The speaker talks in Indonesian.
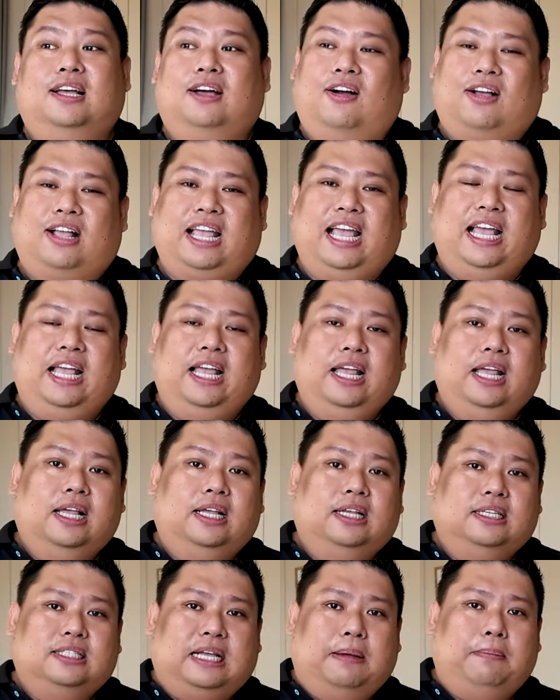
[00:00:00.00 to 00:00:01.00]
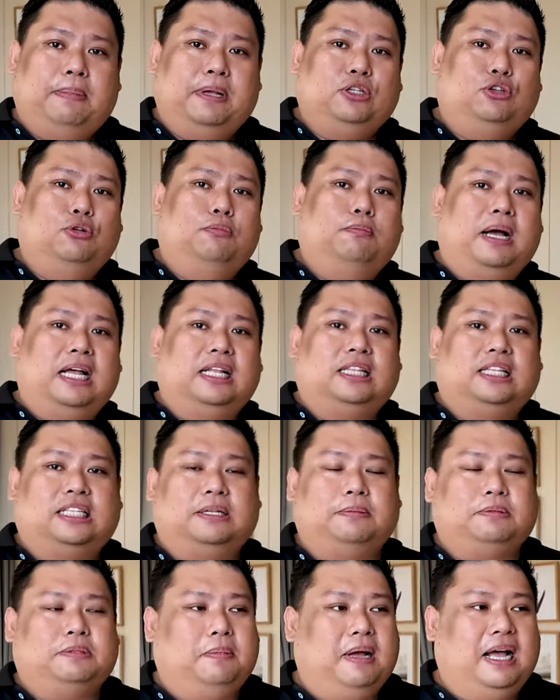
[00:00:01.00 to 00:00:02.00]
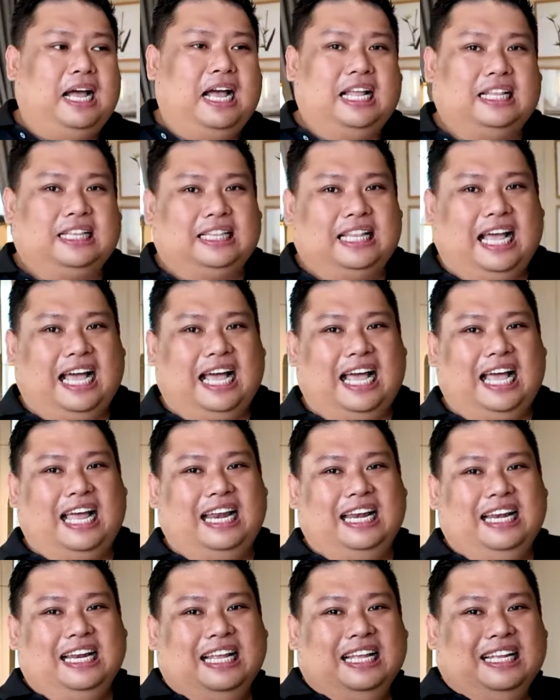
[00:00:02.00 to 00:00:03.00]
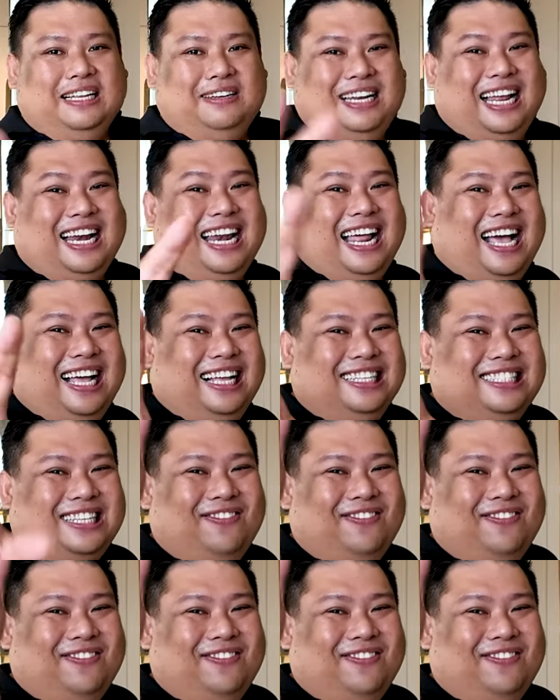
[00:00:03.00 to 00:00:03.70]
Oke, sampai jumpa, tetap semangat dan Dadah,